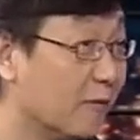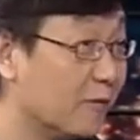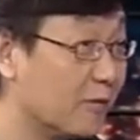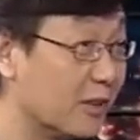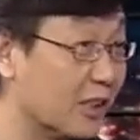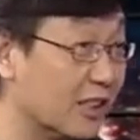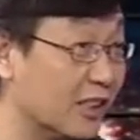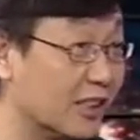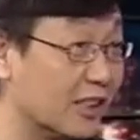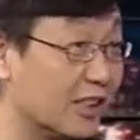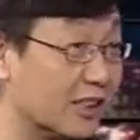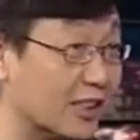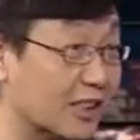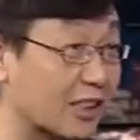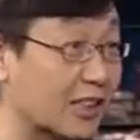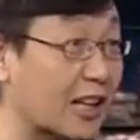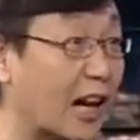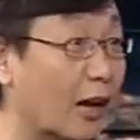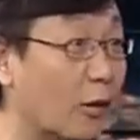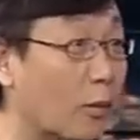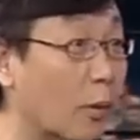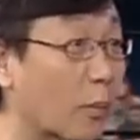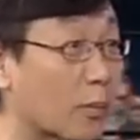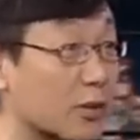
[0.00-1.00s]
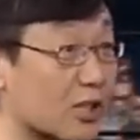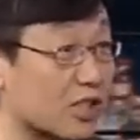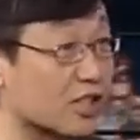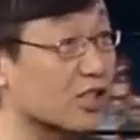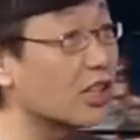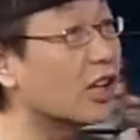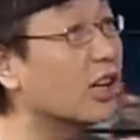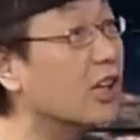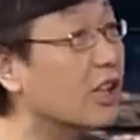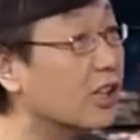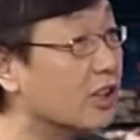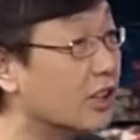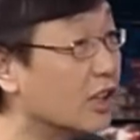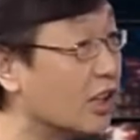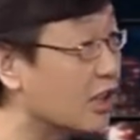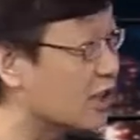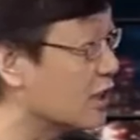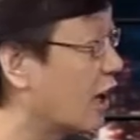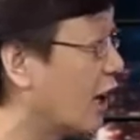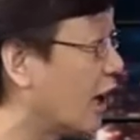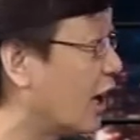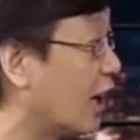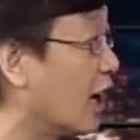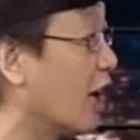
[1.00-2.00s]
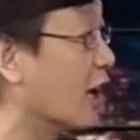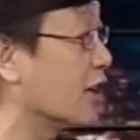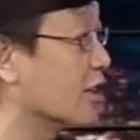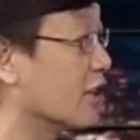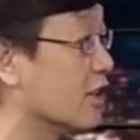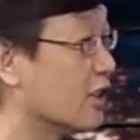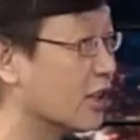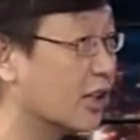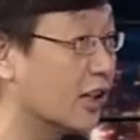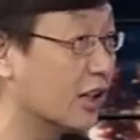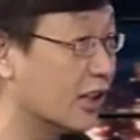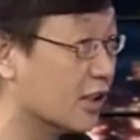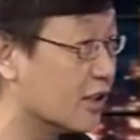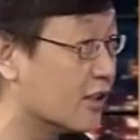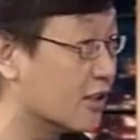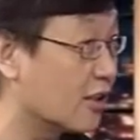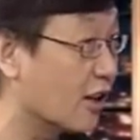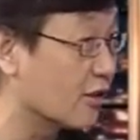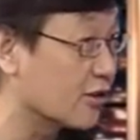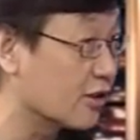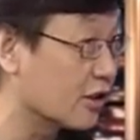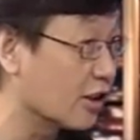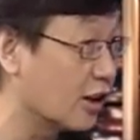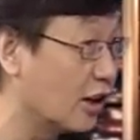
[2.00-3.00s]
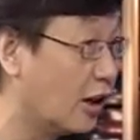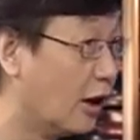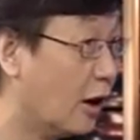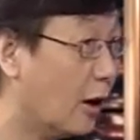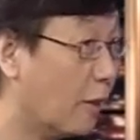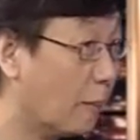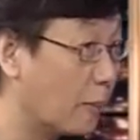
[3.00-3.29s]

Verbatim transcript: 你你你看，我们十个人停下来让着一个人上车，